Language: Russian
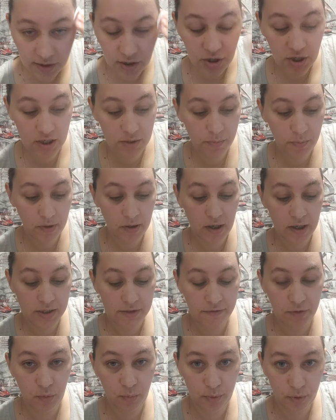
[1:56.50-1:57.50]
сейчас
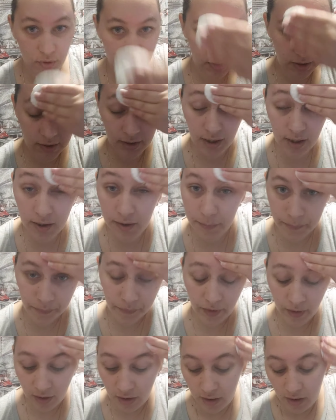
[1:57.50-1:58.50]
показываю просто так.
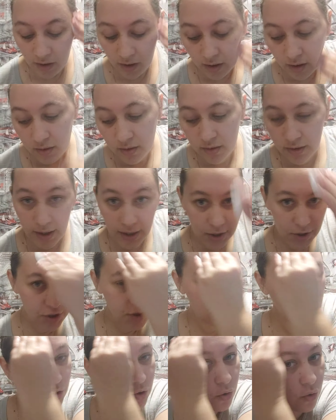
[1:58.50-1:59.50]

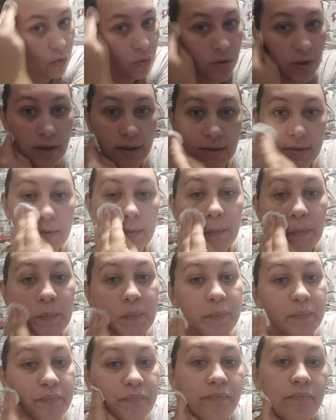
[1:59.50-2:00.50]
Дальше что у нас?
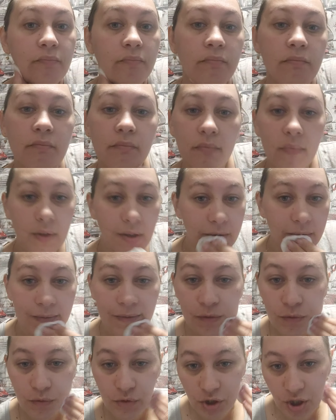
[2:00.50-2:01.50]

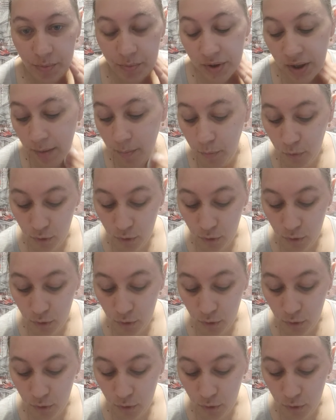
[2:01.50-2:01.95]
Ну, чем я